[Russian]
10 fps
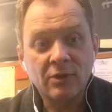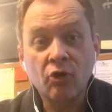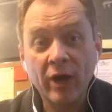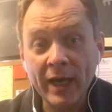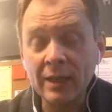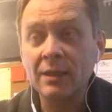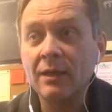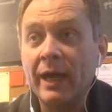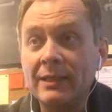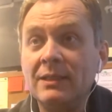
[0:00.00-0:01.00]
Но
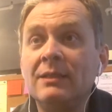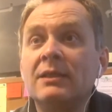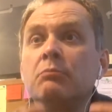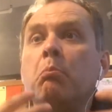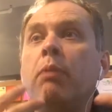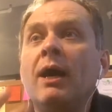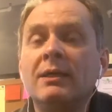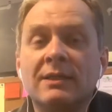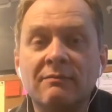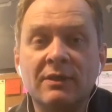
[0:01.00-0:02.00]
это один из
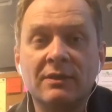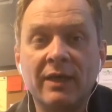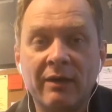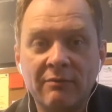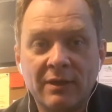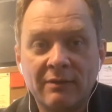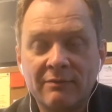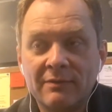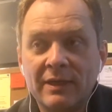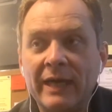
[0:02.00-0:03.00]
базовых навыков,
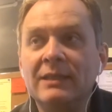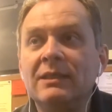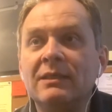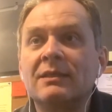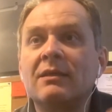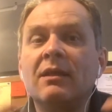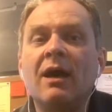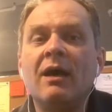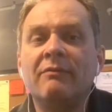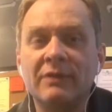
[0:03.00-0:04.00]
один из
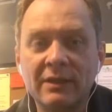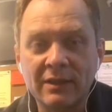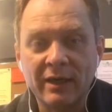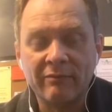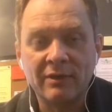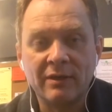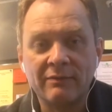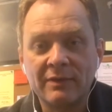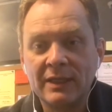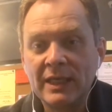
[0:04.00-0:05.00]
главных
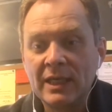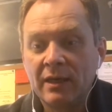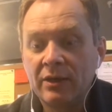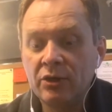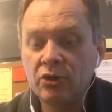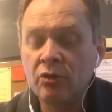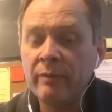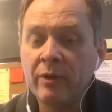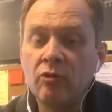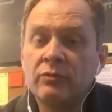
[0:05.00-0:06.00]
навыков – и еще
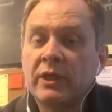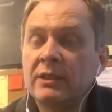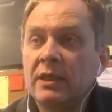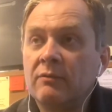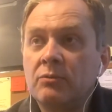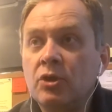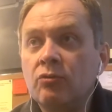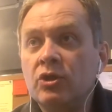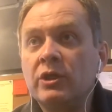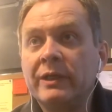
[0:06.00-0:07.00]
я могу вам сказать, вообще
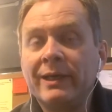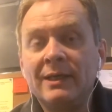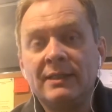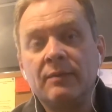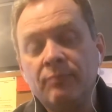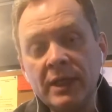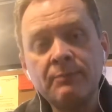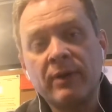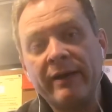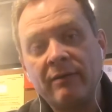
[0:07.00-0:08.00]
учить английский
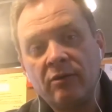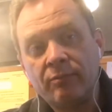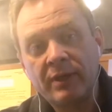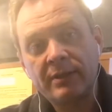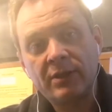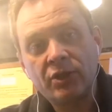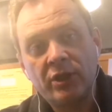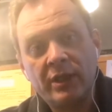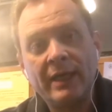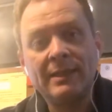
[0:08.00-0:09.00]
без правильного
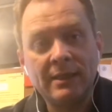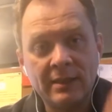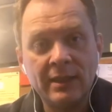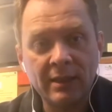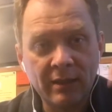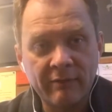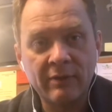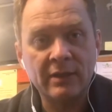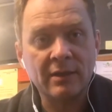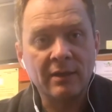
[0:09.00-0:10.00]
произношения – это деньги на
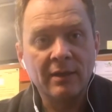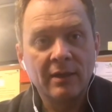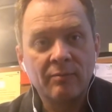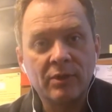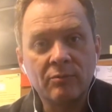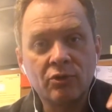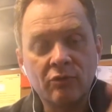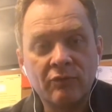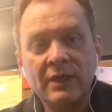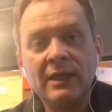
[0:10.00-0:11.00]
ветер, потому
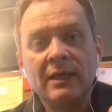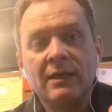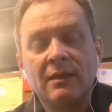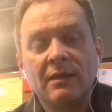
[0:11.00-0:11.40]
что вы